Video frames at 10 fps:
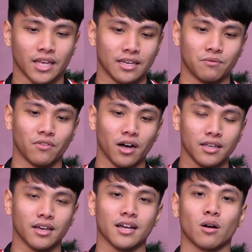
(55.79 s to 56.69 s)
Thì
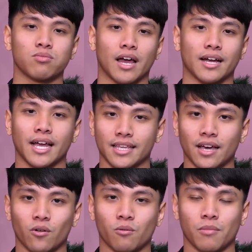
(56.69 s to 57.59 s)
với những cái công nghệ khác
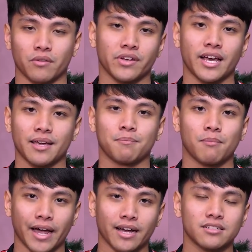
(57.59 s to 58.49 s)
nhau mà Nvidia
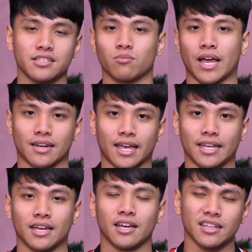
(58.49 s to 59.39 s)
mang ở trên dòng card
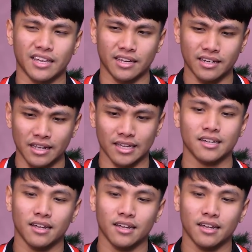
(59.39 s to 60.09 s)
này thì điển